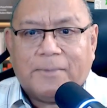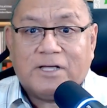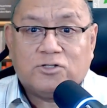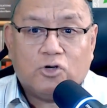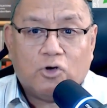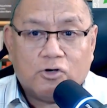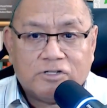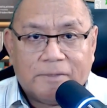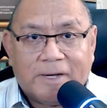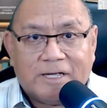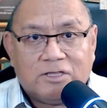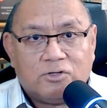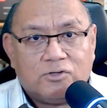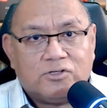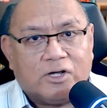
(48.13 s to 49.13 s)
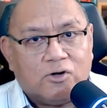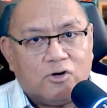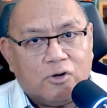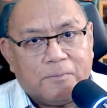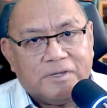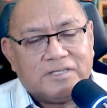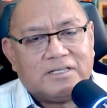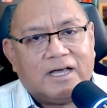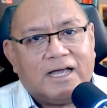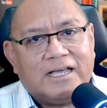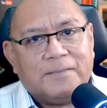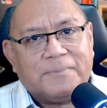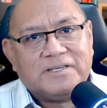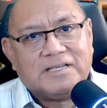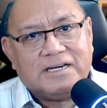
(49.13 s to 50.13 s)
Soy José Matos, economista,
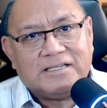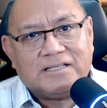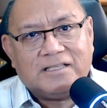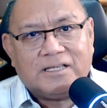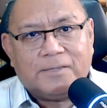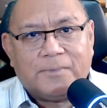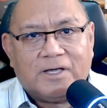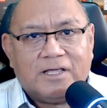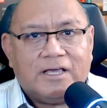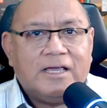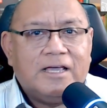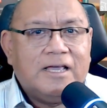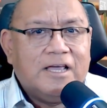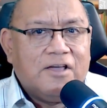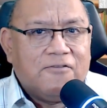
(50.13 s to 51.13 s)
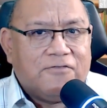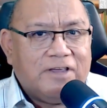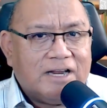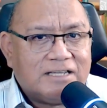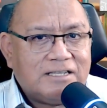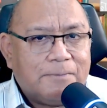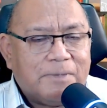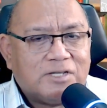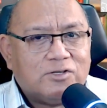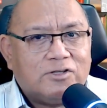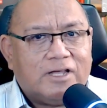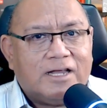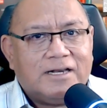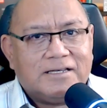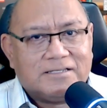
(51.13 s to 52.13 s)
especialista en tema de finanzas
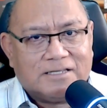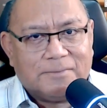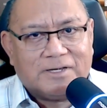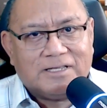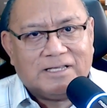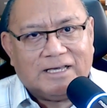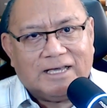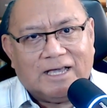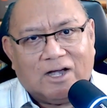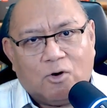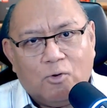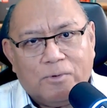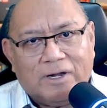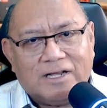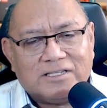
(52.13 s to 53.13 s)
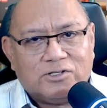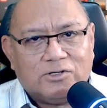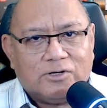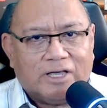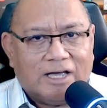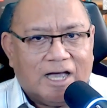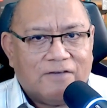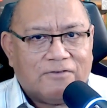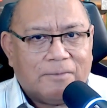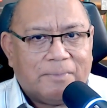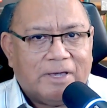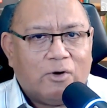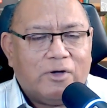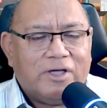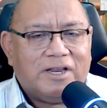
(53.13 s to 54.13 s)
personales, temas de jubilación en
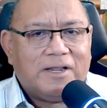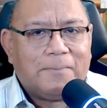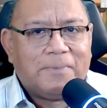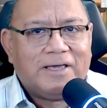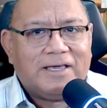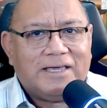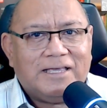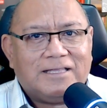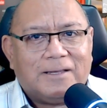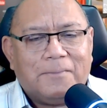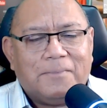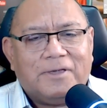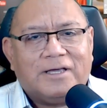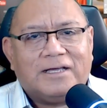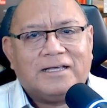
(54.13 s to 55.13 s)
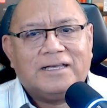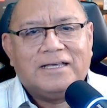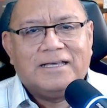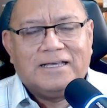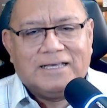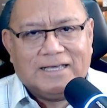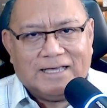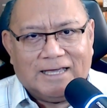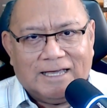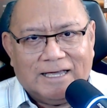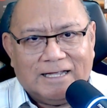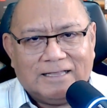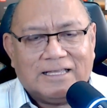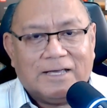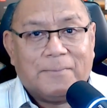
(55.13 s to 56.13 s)
AFP o NP y también
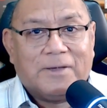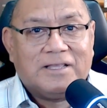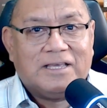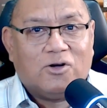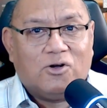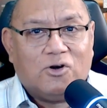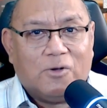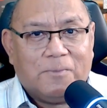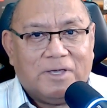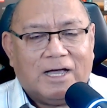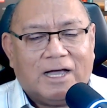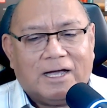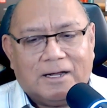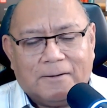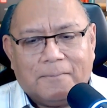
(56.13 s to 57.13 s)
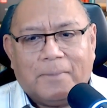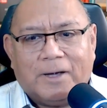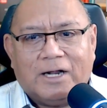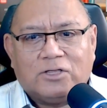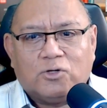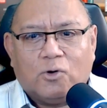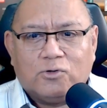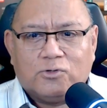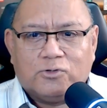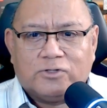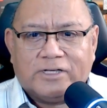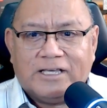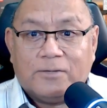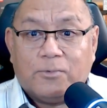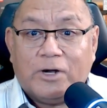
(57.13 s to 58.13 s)
en temas de economía para todos
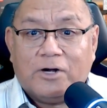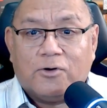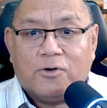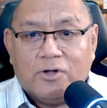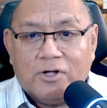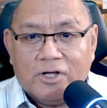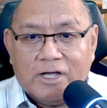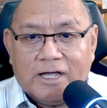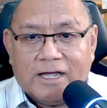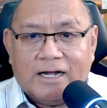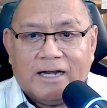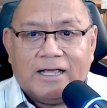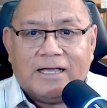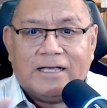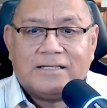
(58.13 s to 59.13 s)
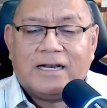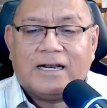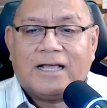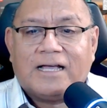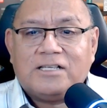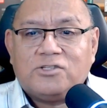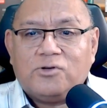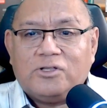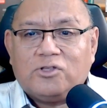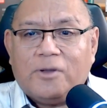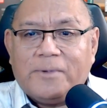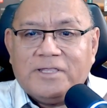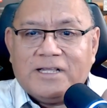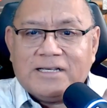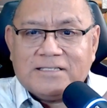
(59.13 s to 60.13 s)
ustedes. Bueno, les alcanzo de todas
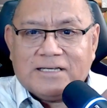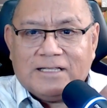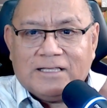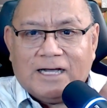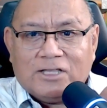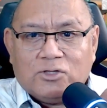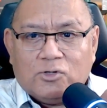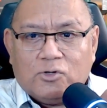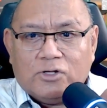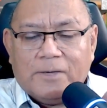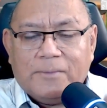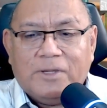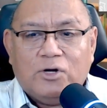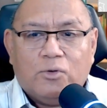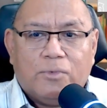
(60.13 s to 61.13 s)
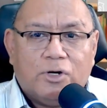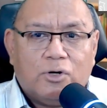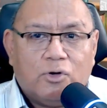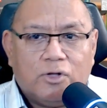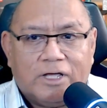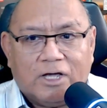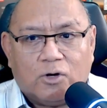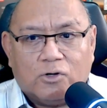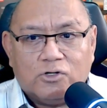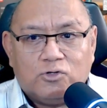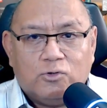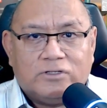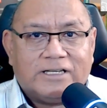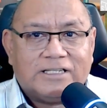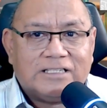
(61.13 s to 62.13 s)
maneras el dato de mi número de
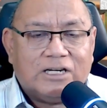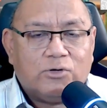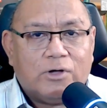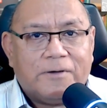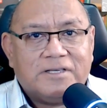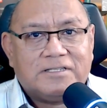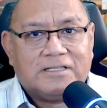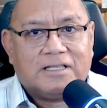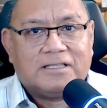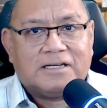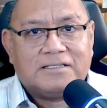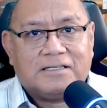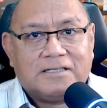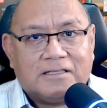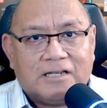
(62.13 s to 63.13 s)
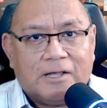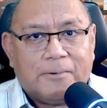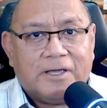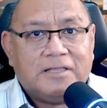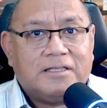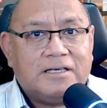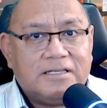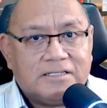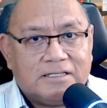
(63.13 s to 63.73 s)
consultas, el 9737320, si